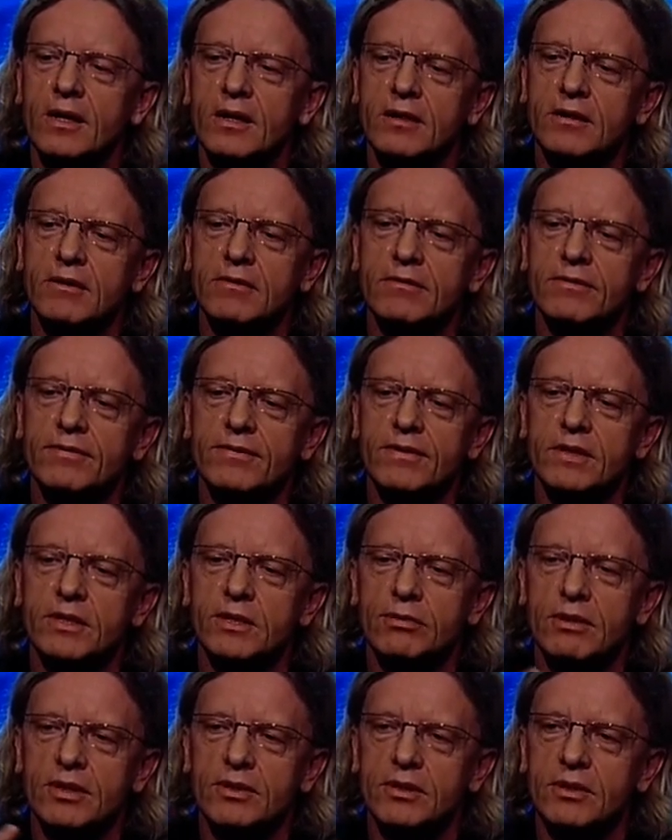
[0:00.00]

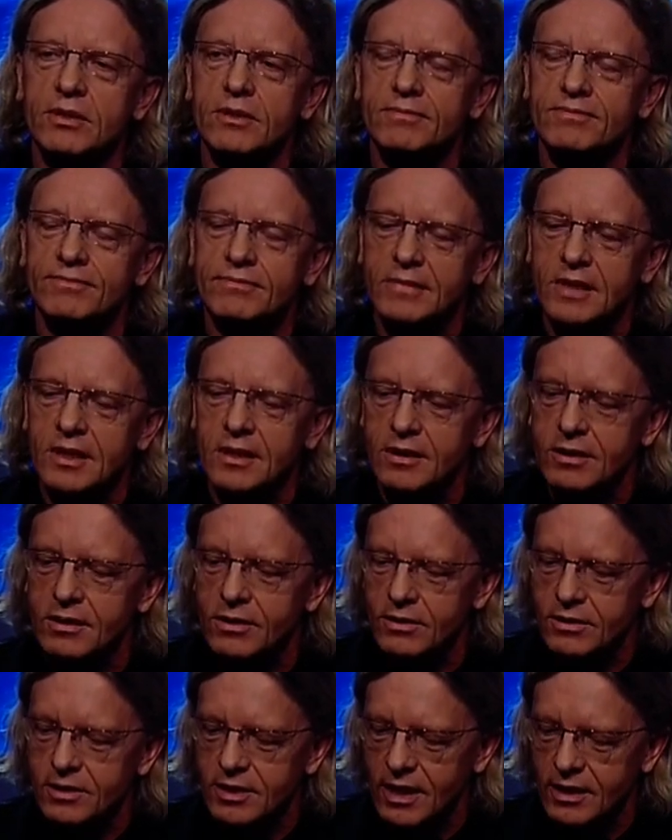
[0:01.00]
weszła do,
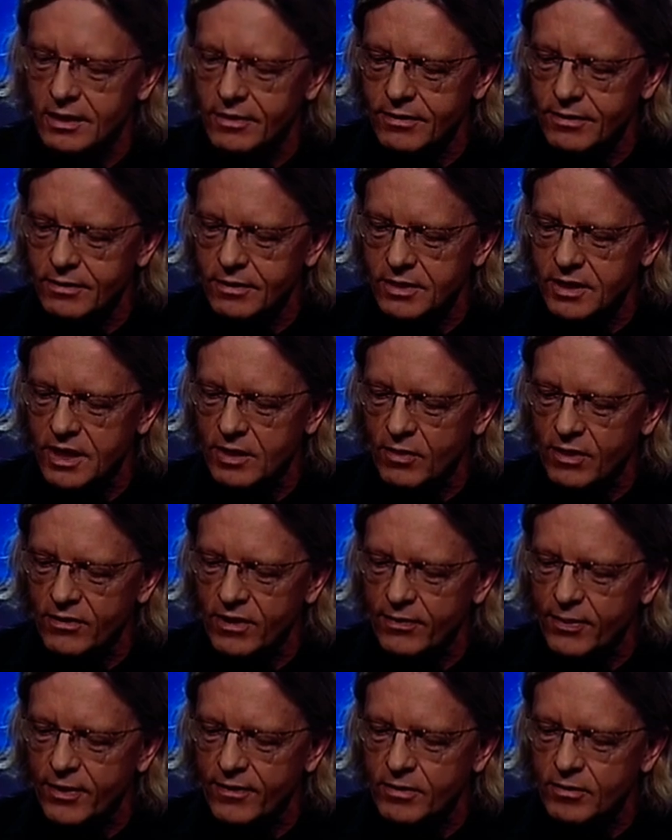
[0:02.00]
do sali
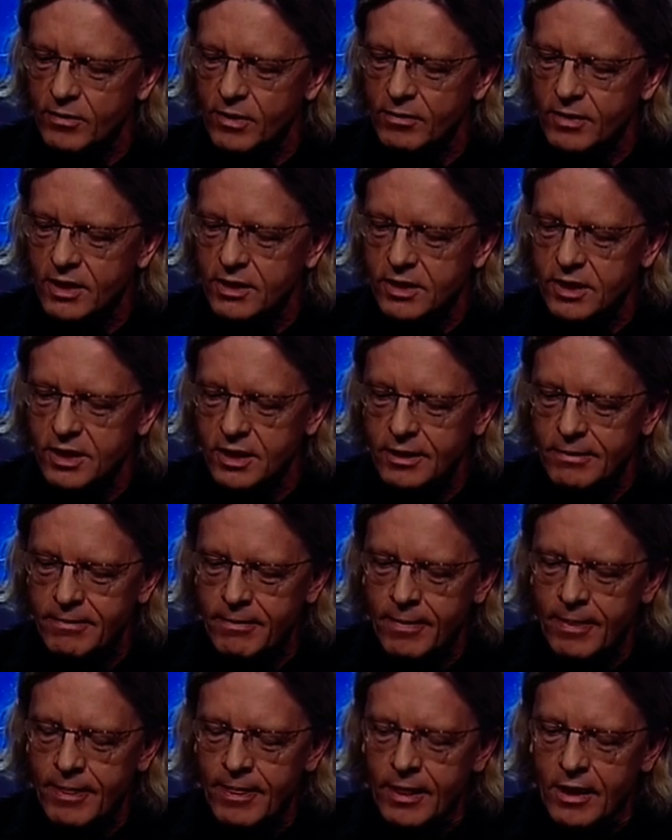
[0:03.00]
sejmowej w pewnym momencie,
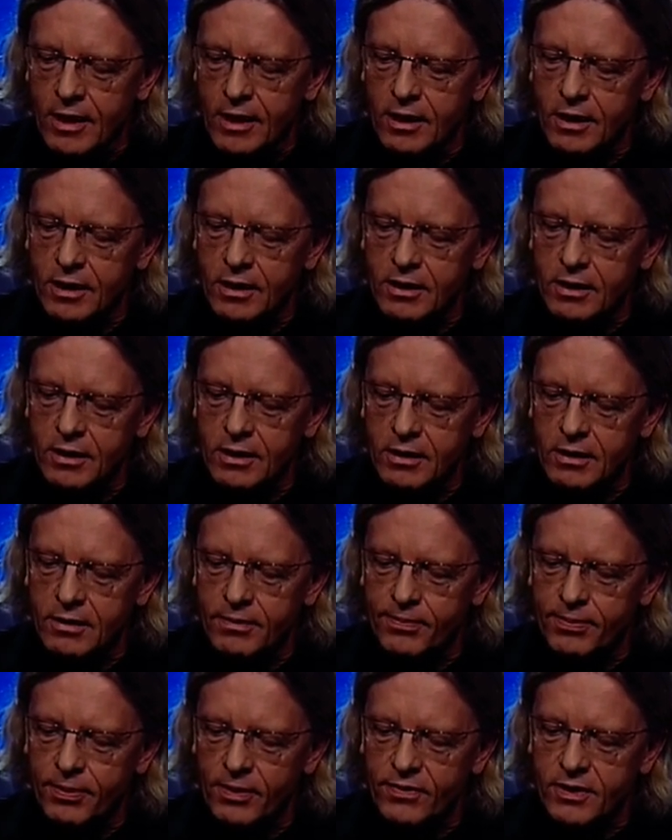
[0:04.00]
E, i, i,
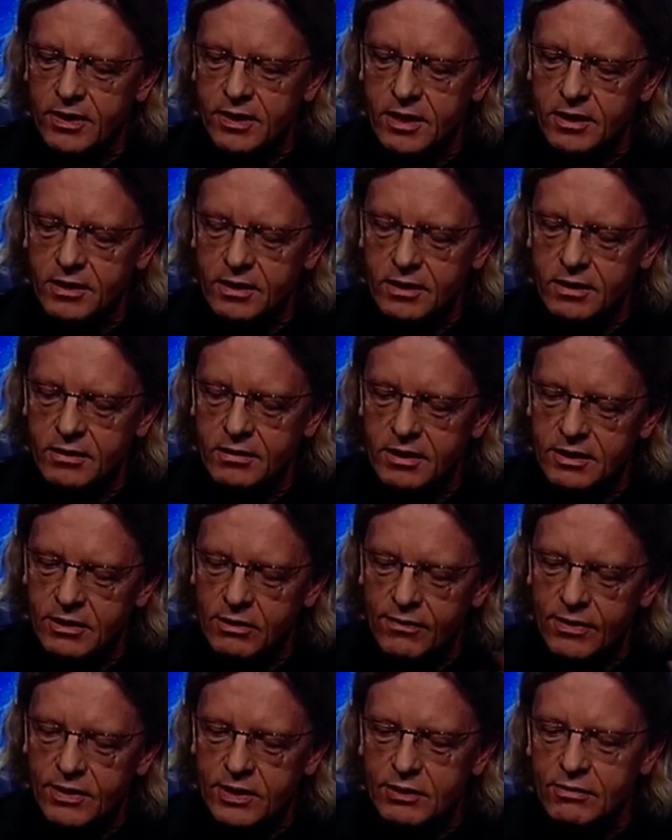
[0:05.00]
powiedzie, i nie
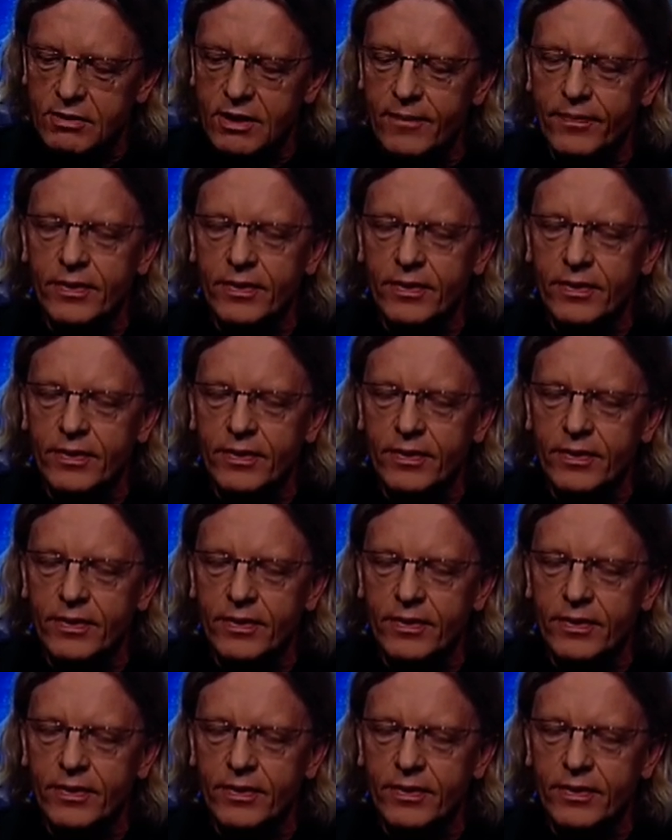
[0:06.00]
zauważyła e,